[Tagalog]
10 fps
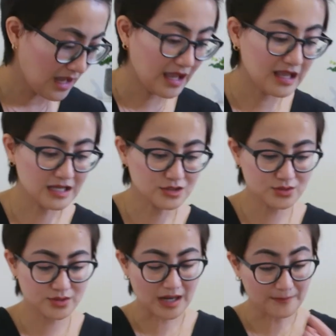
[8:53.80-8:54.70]
I got
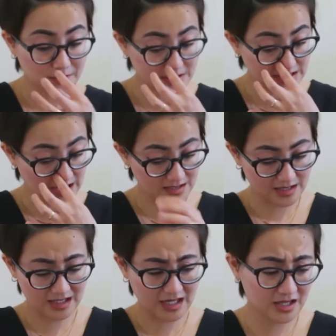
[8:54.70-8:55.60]
two rompers lang
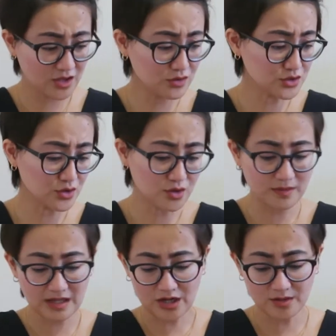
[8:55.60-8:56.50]
din. And hindi ko sure kung
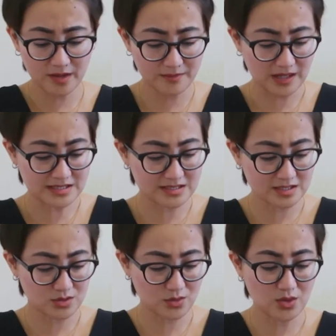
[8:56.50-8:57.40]
magkano ba yung prices
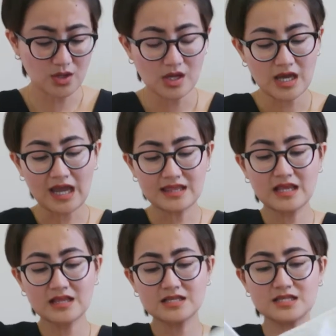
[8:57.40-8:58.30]
nito. I
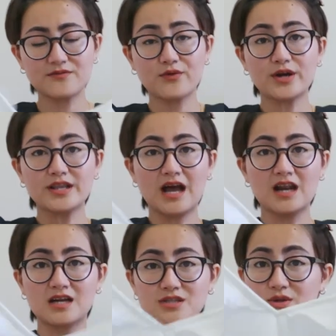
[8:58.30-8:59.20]
think this is $4
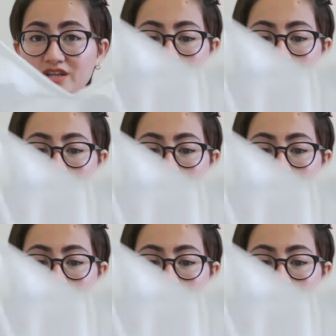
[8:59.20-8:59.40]
or $3.